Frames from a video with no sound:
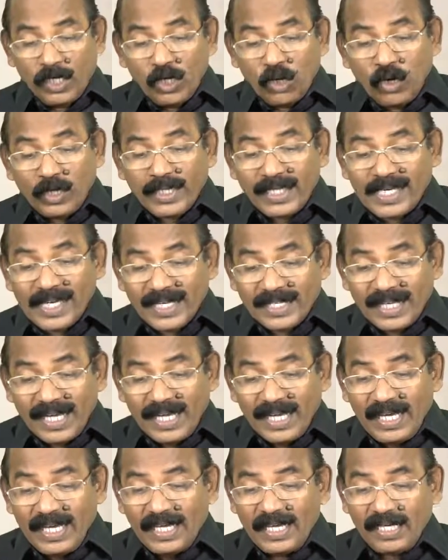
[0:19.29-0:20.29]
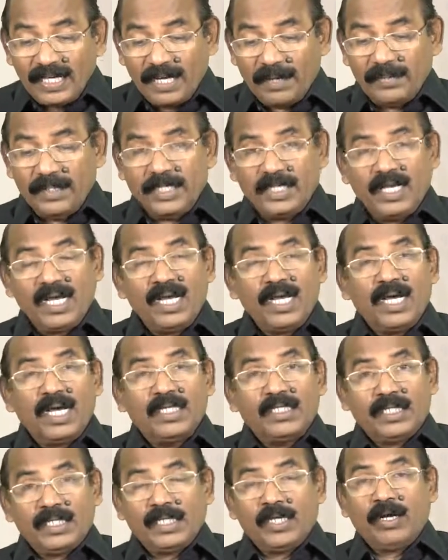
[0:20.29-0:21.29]
யோக்கியதை அப்படின்னா
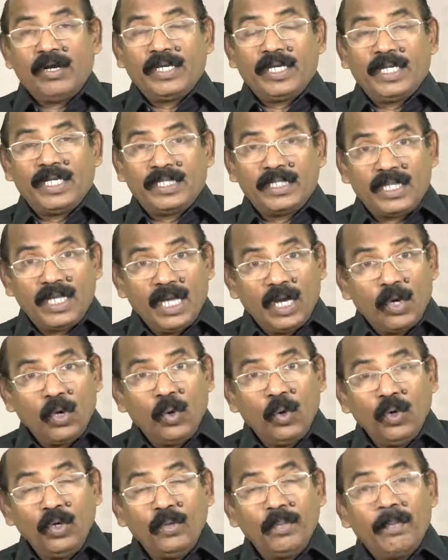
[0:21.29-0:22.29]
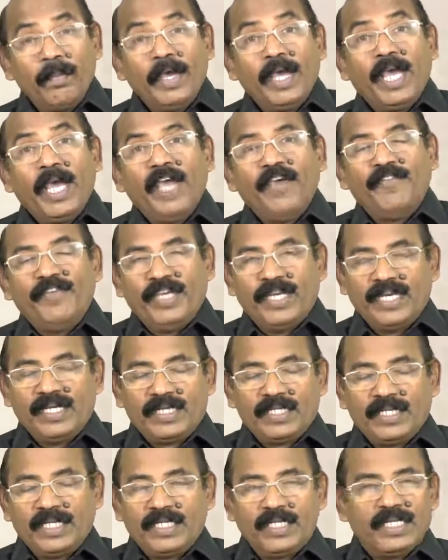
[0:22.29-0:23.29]
அதற்கு ஆங்கிலத்தில் குட்
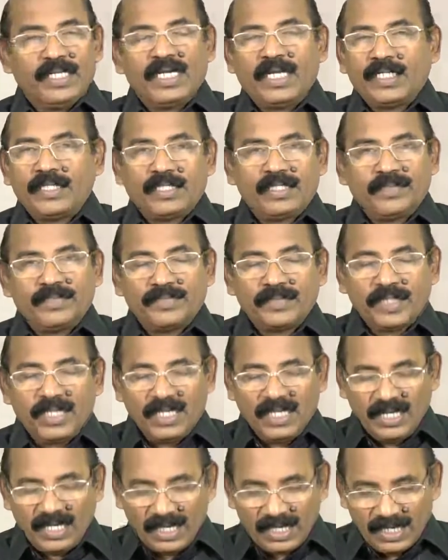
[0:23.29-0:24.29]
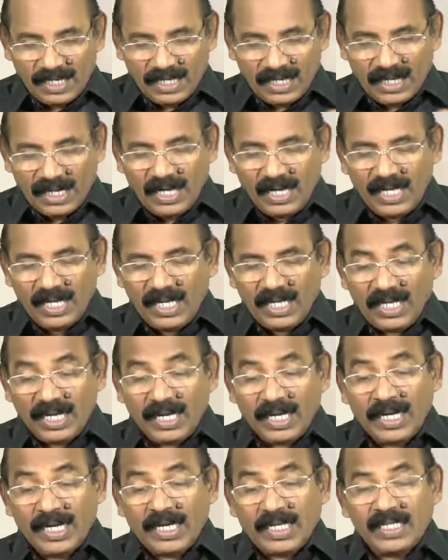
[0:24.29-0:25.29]
பிஹேவியர் என்கிற அர்த்தம் நல்ல
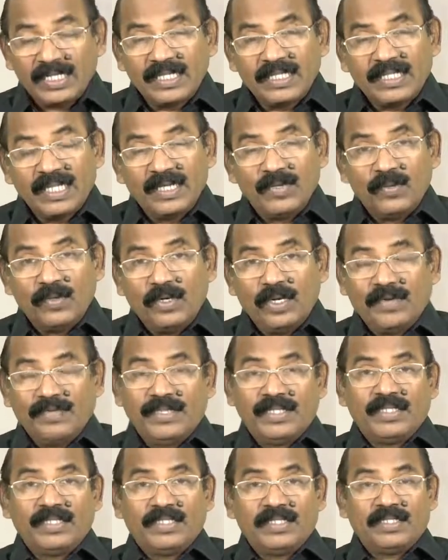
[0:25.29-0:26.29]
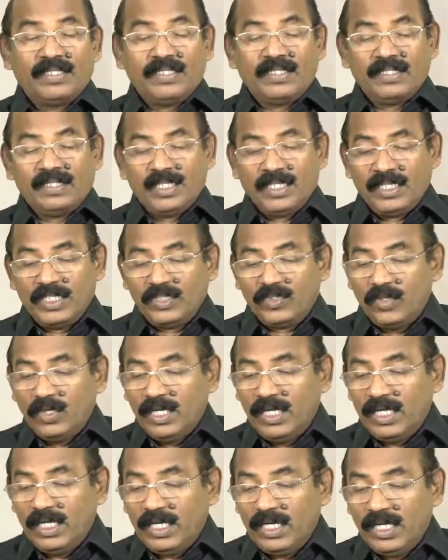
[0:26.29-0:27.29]
நடத்தை உள்ளவன் என்று
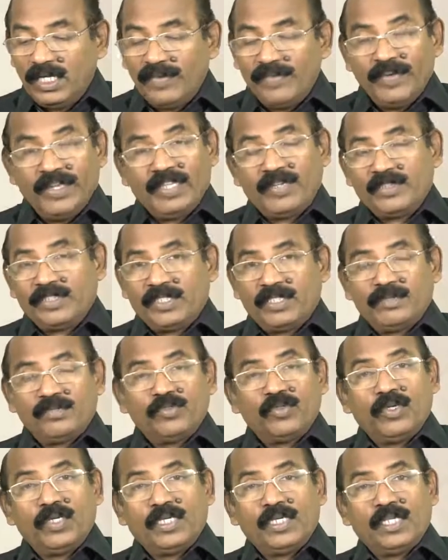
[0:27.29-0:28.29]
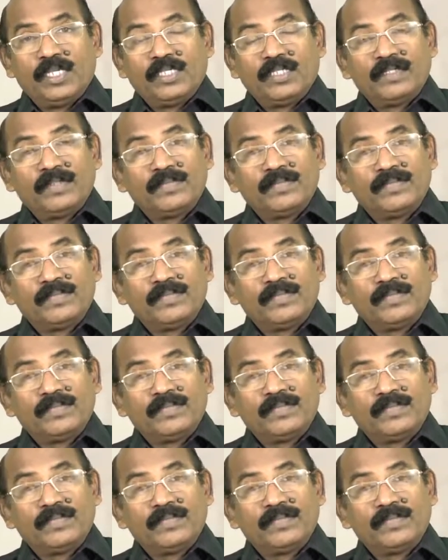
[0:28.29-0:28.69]
சொல்லி வேதவசனம் சொல்கிறது